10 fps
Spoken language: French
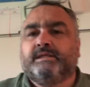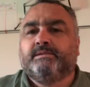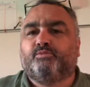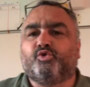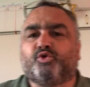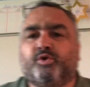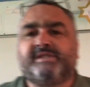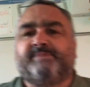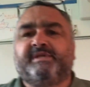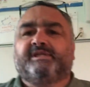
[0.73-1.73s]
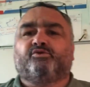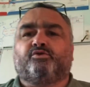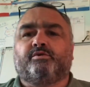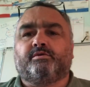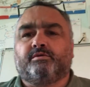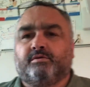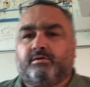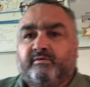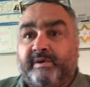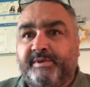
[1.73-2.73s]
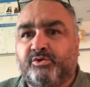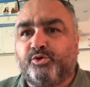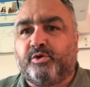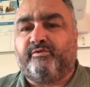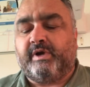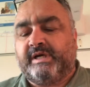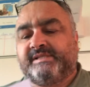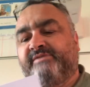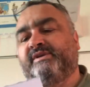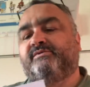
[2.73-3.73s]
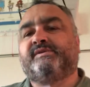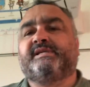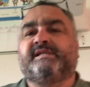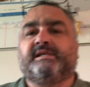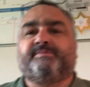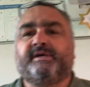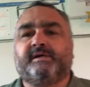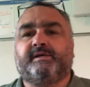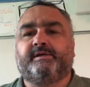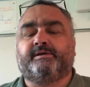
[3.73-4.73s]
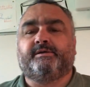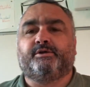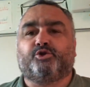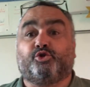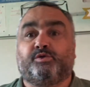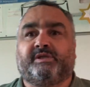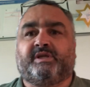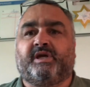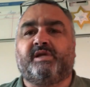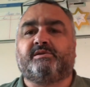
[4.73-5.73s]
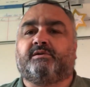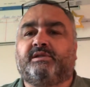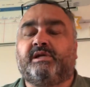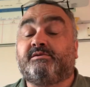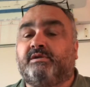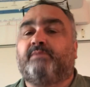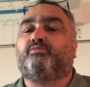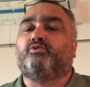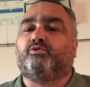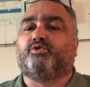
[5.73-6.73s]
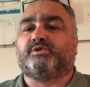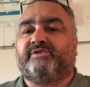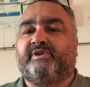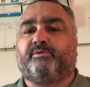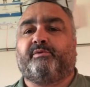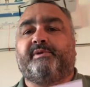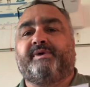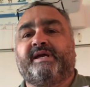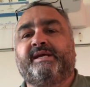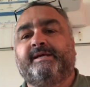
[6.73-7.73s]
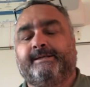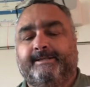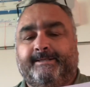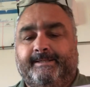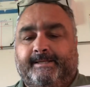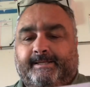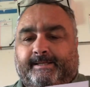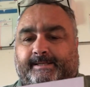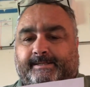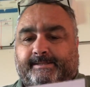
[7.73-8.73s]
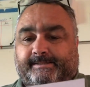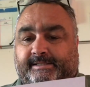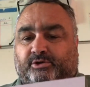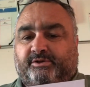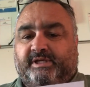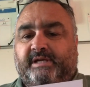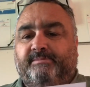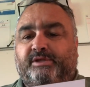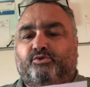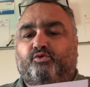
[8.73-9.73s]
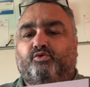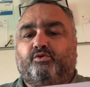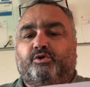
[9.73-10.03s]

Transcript: Bonjour les amis, donc euh, on va bientôt se revoir, hein, ça vient, ne vous inquiétez pas. Euh, je suis très en retard parce qu'on a beaucoup de choses à faire pour préparer euh, cette rentrée, mais du coup